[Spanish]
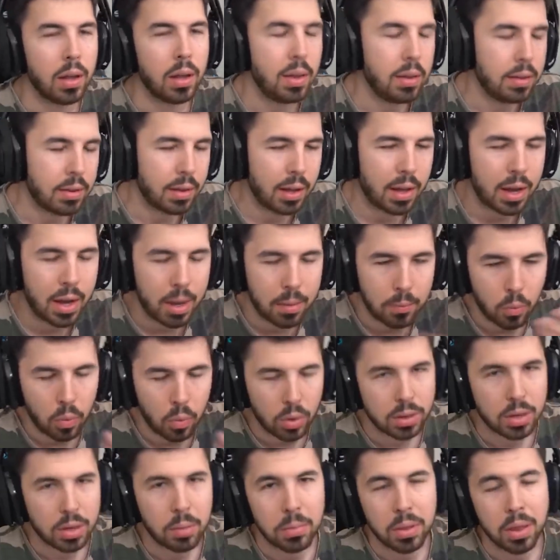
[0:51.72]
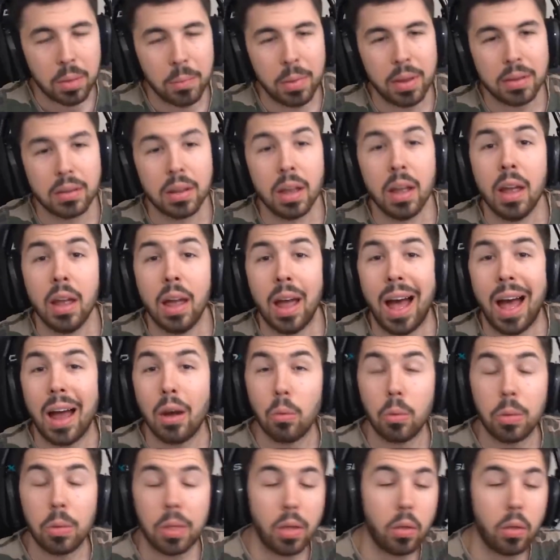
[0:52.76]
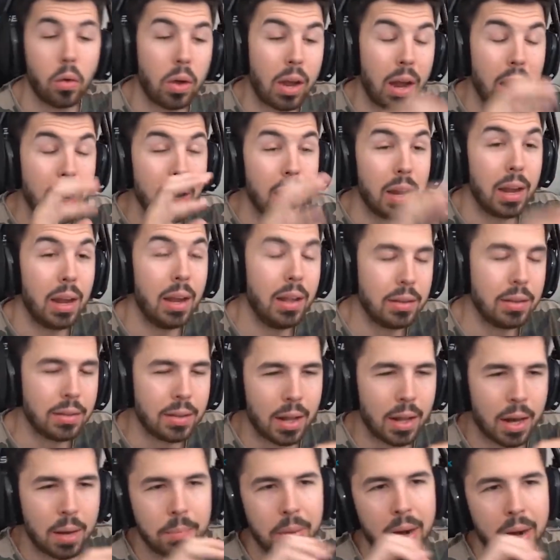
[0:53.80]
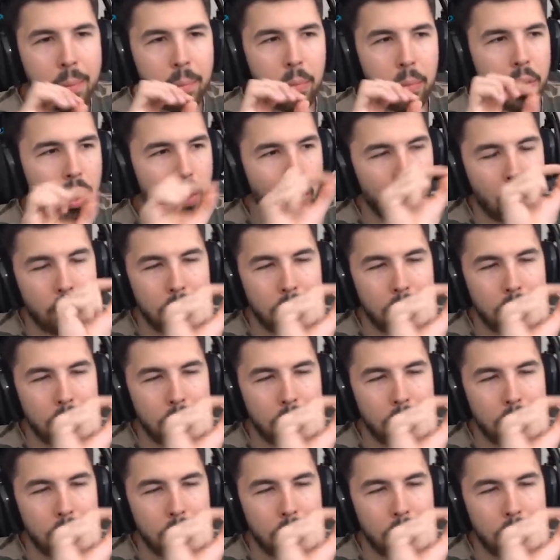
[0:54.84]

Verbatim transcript: Instagram, WhatsApp y demás Ha anunciado que en Instagram van a poner una